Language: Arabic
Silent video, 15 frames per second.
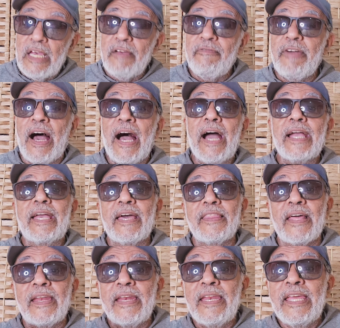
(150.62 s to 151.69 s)

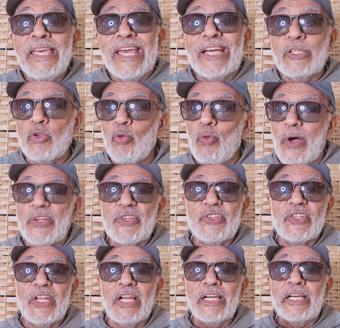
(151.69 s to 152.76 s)
فهكذا النية
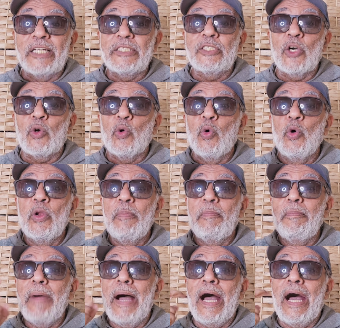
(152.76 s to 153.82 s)
توصلك أن
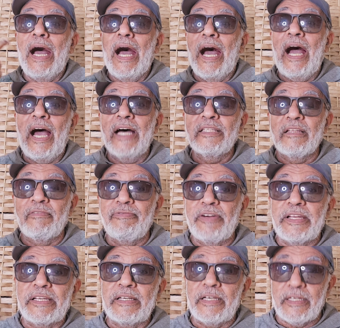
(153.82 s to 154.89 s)
تكون مع أحد
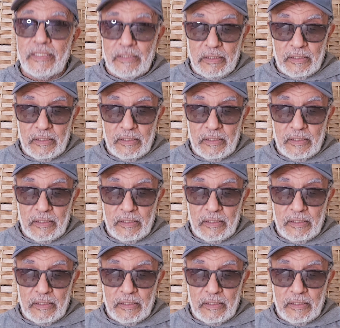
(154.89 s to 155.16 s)
الفريقين